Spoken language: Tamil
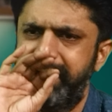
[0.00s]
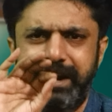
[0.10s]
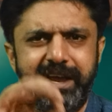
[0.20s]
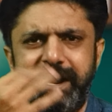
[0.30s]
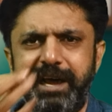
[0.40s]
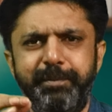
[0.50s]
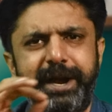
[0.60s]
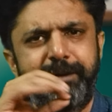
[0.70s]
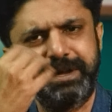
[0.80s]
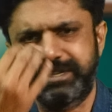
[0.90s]
இல்ல
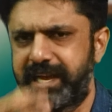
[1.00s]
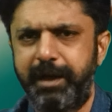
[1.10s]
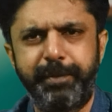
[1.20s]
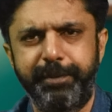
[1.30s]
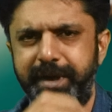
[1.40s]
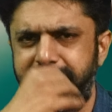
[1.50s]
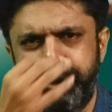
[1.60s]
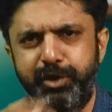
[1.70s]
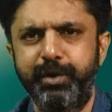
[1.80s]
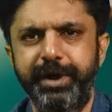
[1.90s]
கிளாமரா மசாலா படமா
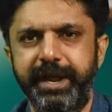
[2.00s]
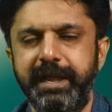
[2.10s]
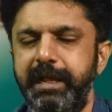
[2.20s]
ஏதோ ஒண்ணு